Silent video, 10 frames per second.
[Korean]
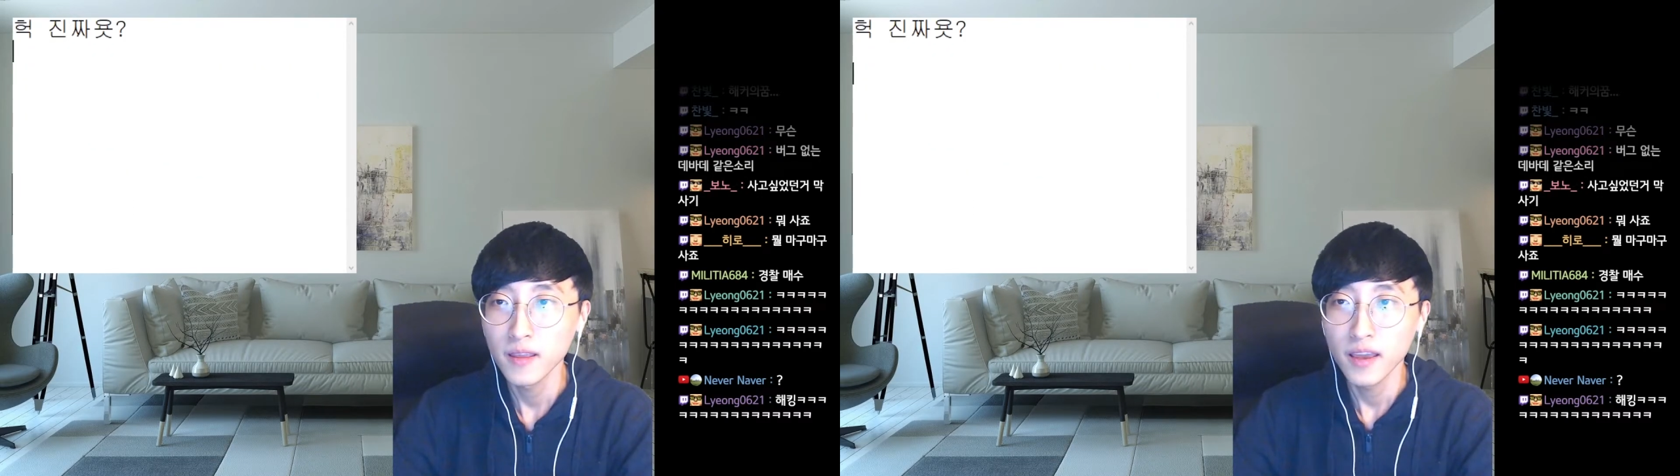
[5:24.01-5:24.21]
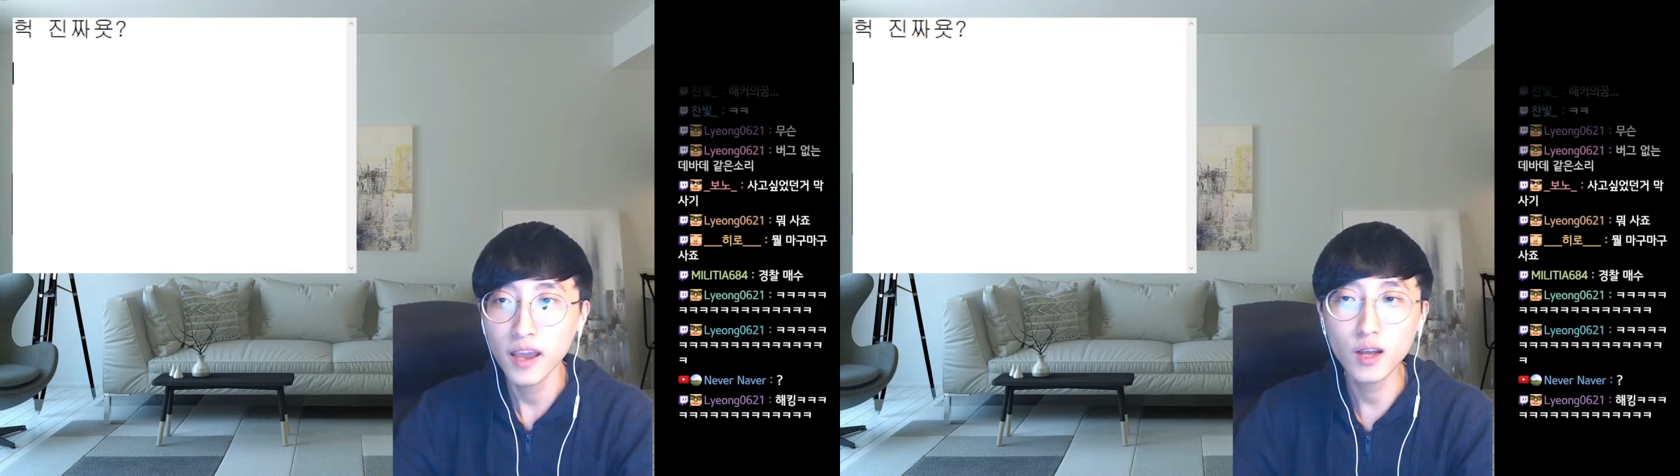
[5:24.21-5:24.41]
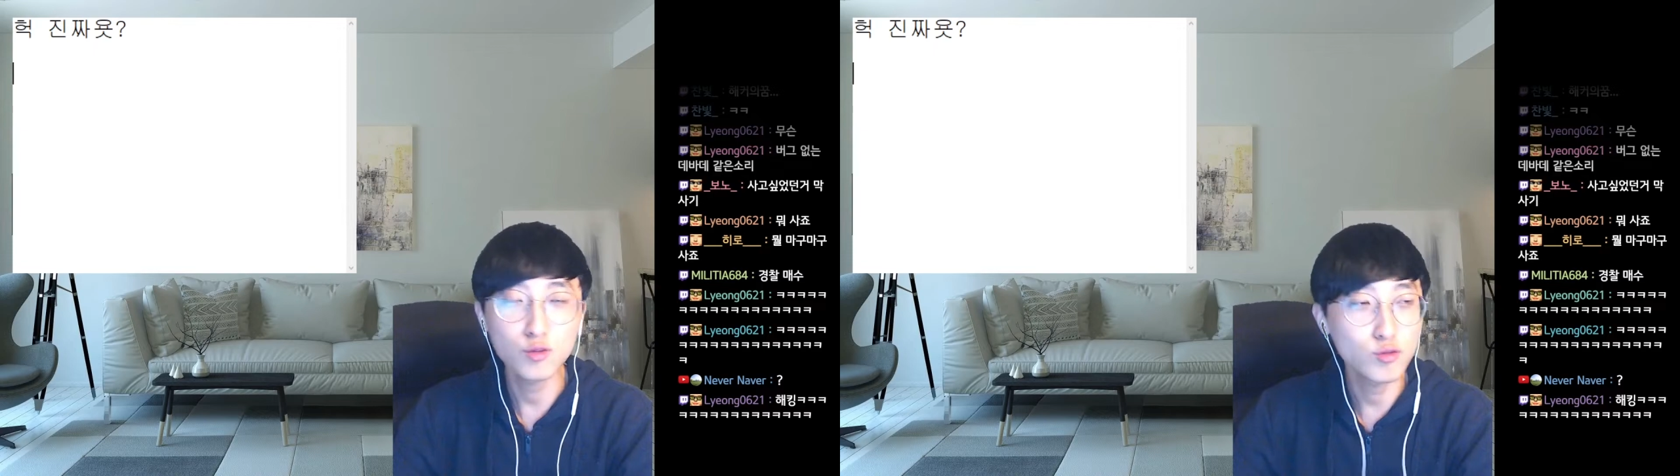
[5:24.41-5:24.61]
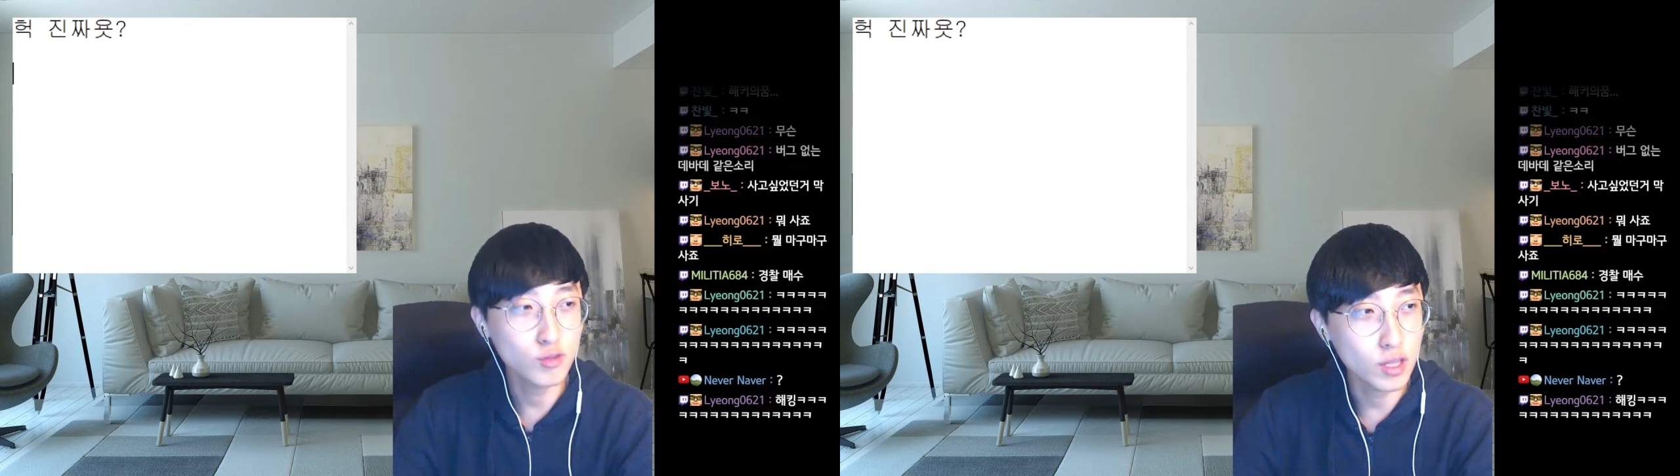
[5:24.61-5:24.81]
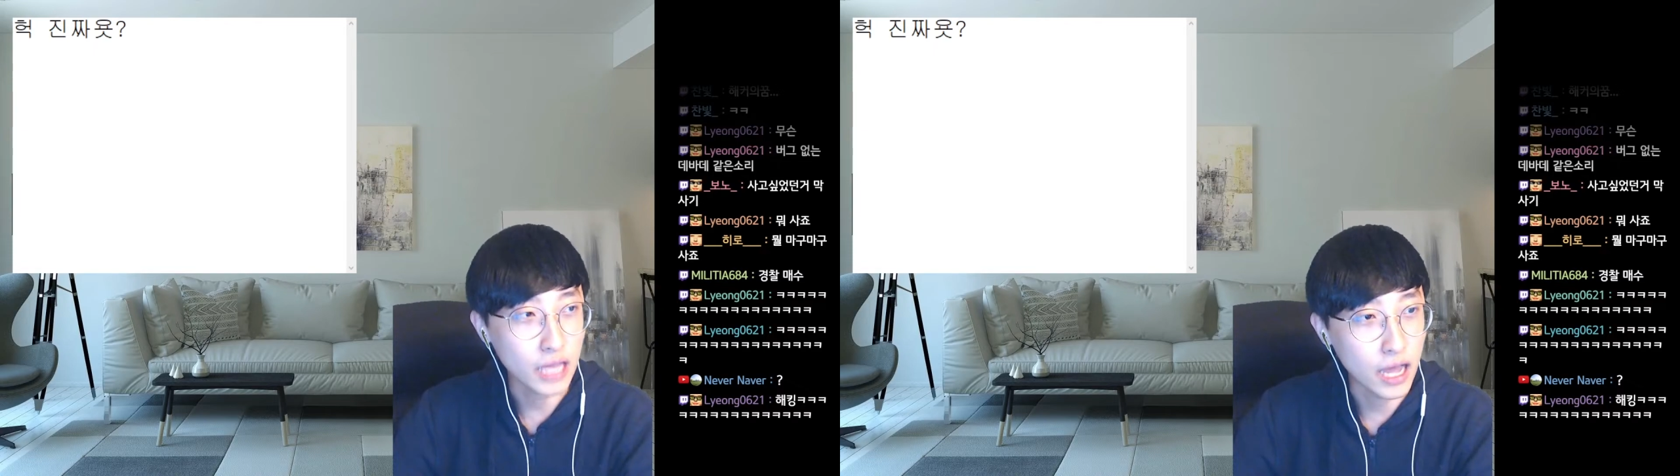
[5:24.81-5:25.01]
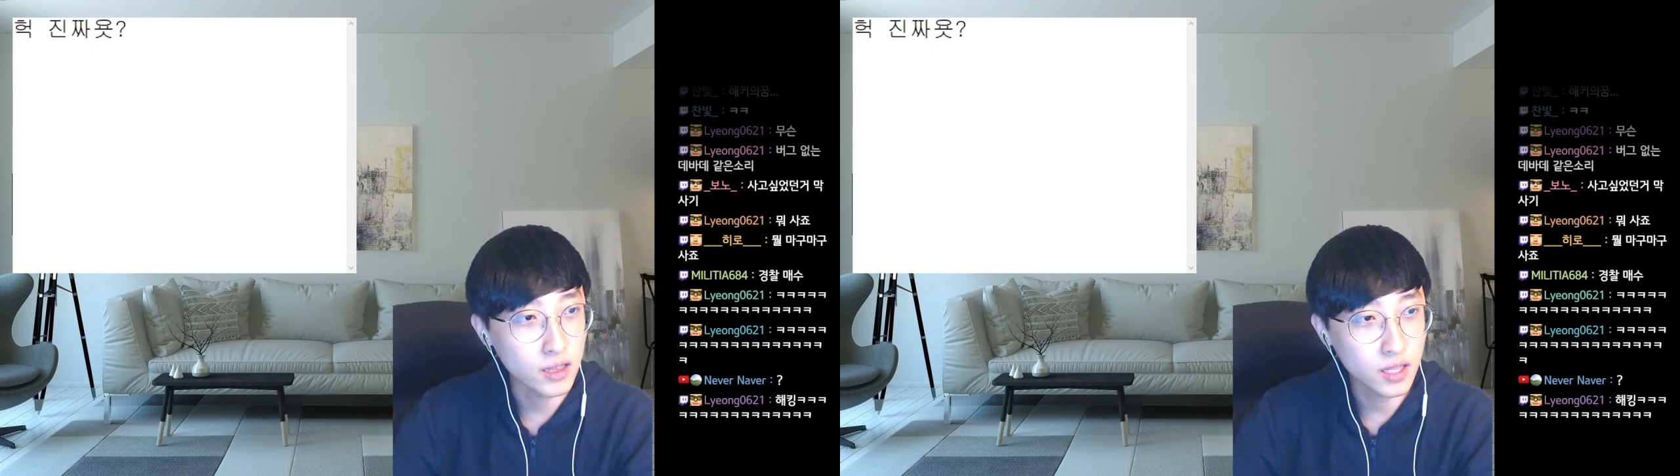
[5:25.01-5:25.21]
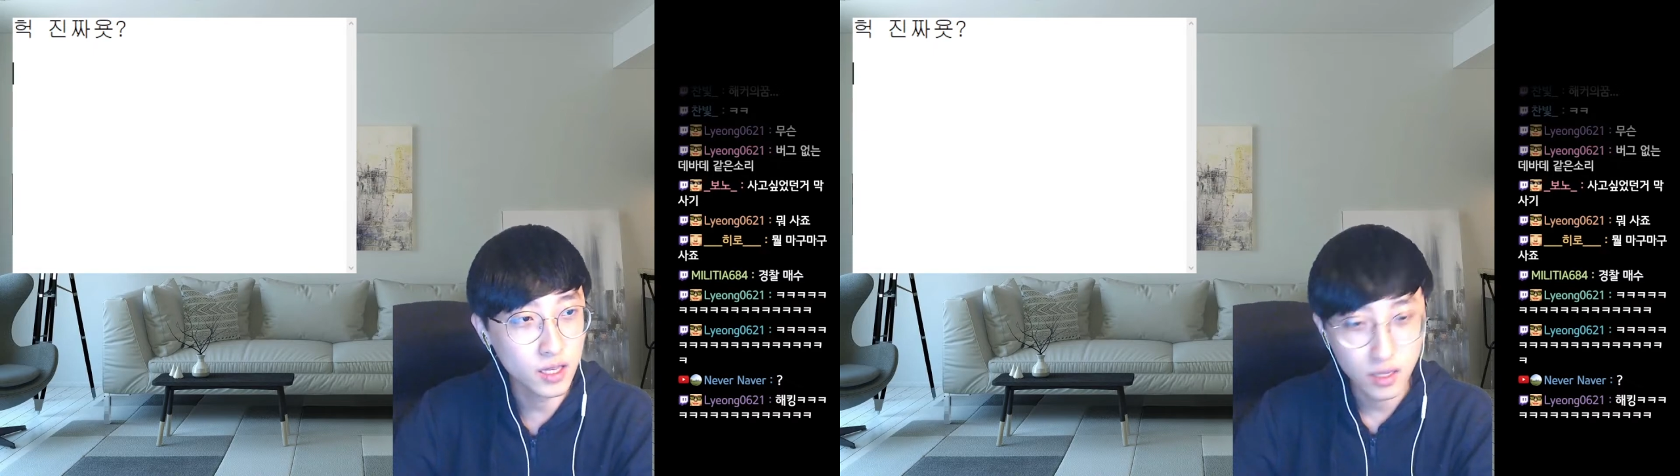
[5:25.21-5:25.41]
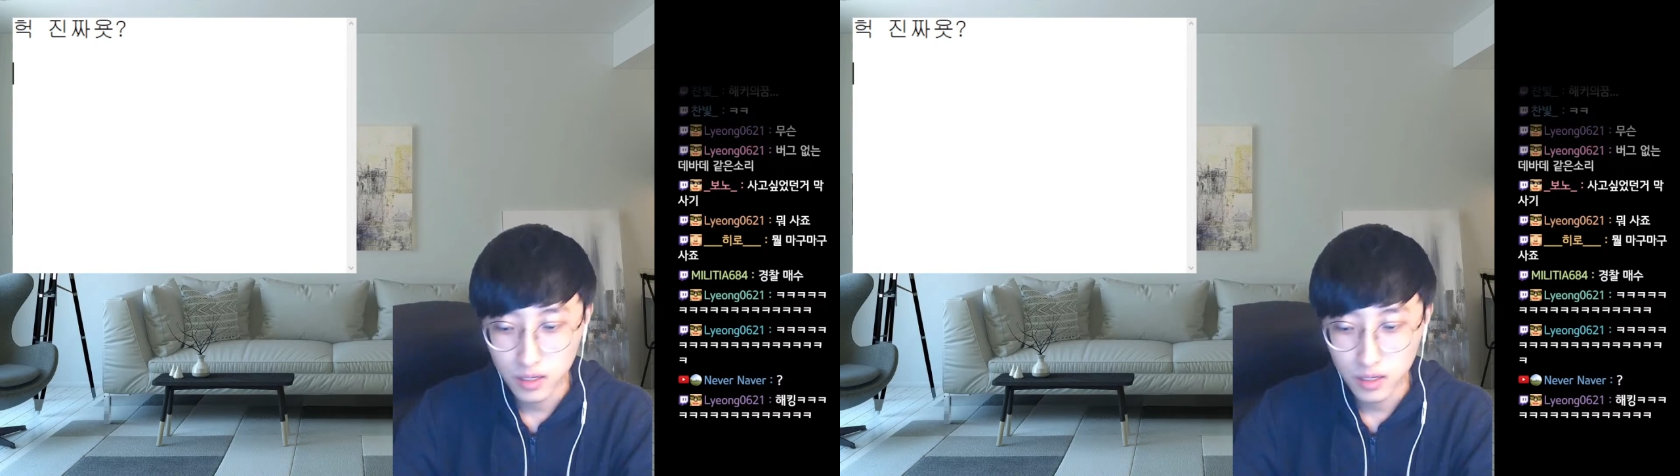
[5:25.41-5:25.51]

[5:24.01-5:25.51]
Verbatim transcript: 해가지고 딱 나한테